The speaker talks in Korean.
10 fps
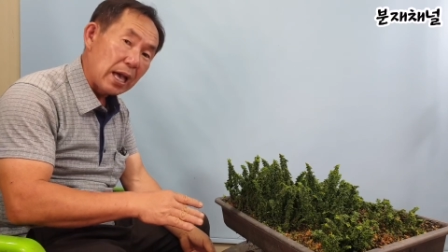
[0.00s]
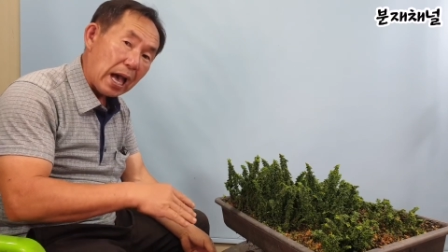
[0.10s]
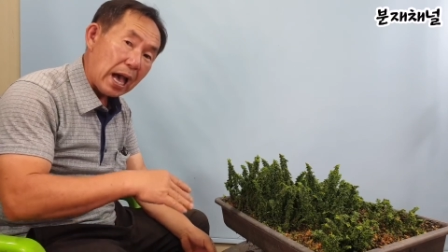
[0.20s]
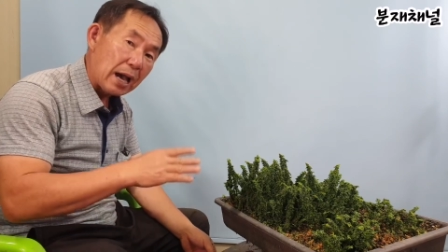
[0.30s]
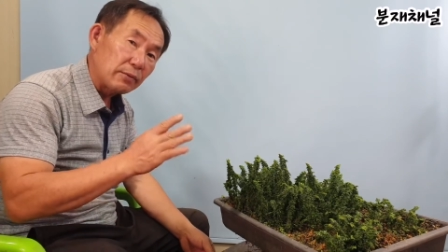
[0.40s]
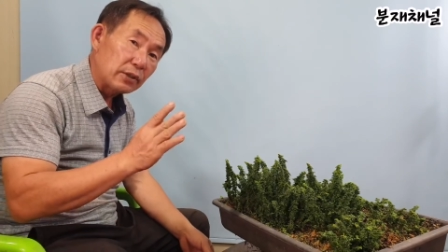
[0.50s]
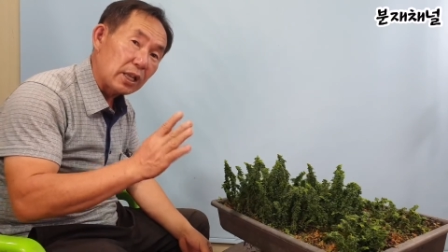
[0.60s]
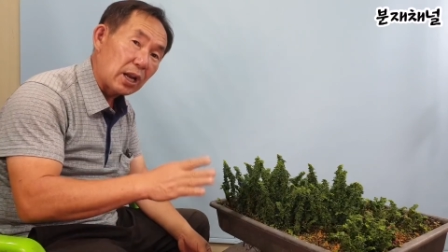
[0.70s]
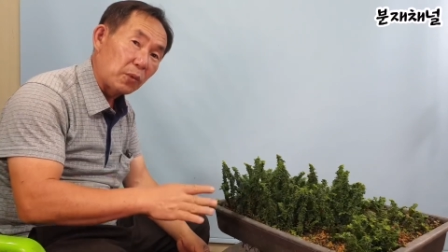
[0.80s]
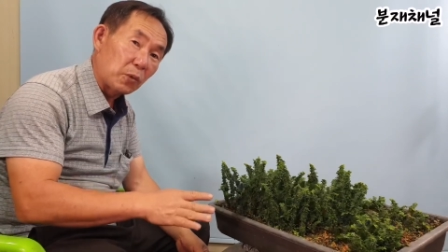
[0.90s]
아무
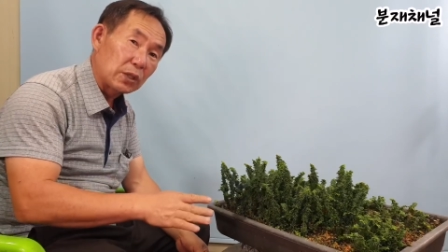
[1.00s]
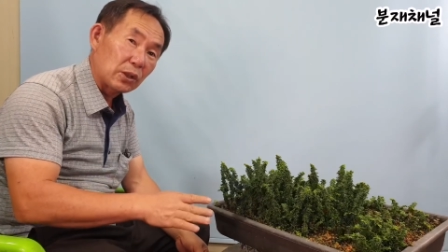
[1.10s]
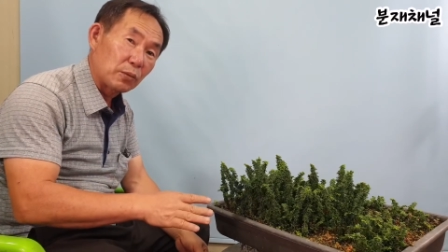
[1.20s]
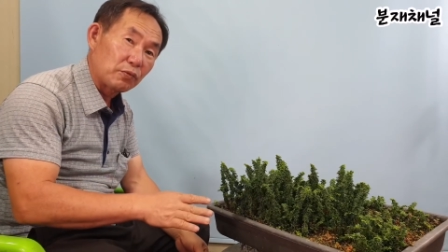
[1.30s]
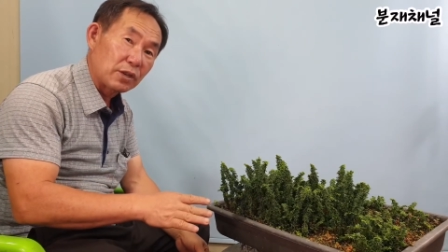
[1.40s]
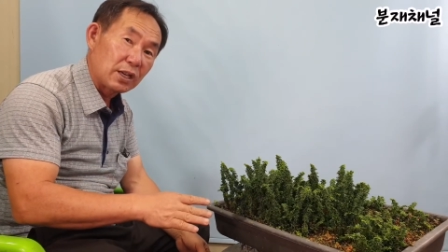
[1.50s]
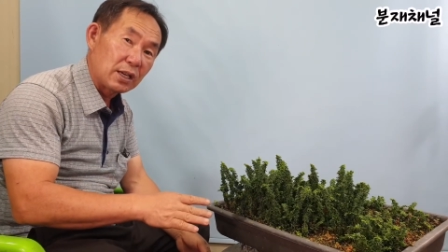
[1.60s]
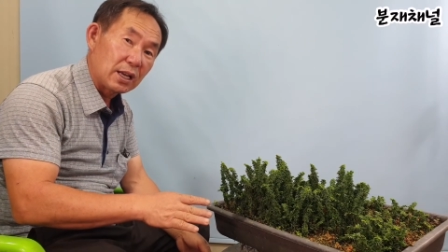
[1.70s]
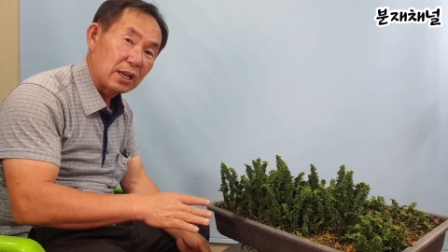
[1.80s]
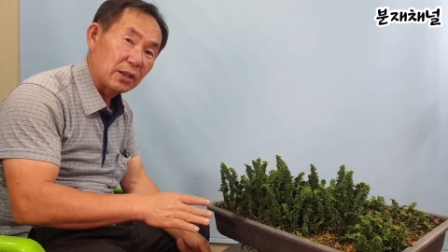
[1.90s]
때나 꽂아도
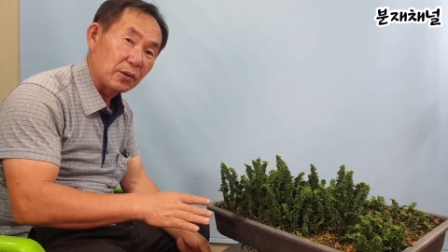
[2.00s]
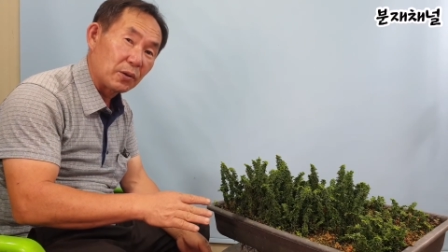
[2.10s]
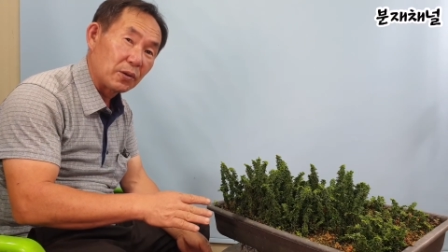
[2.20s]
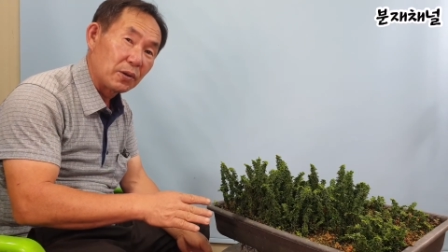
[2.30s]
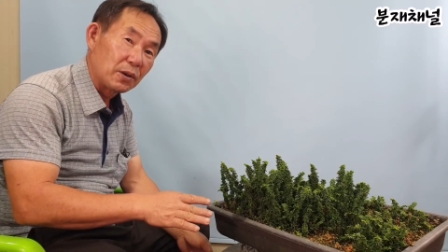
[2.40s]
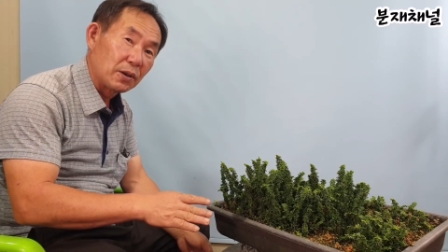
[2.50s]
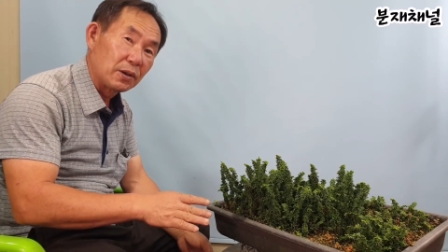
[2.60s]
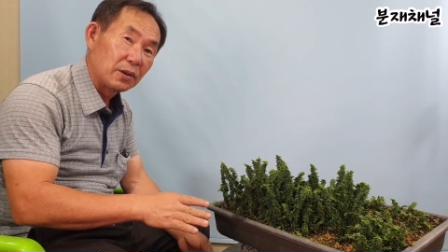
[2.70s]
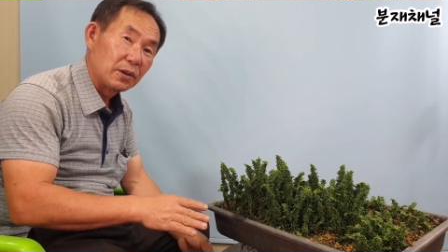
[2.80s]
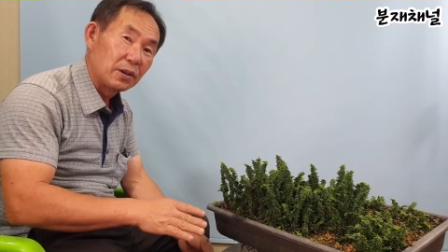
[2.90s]
뿌리를 내리고 보면